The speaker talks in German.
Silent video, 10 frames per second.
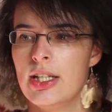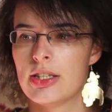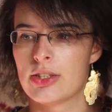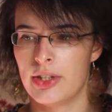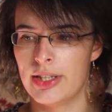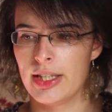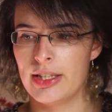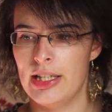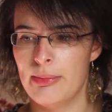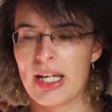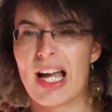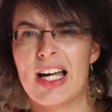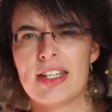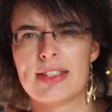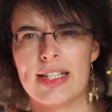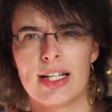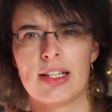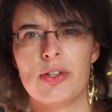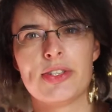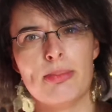sondern eben gerade Sachen
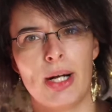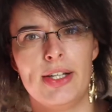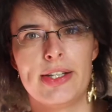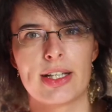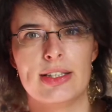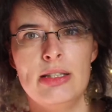aus dem Alltag,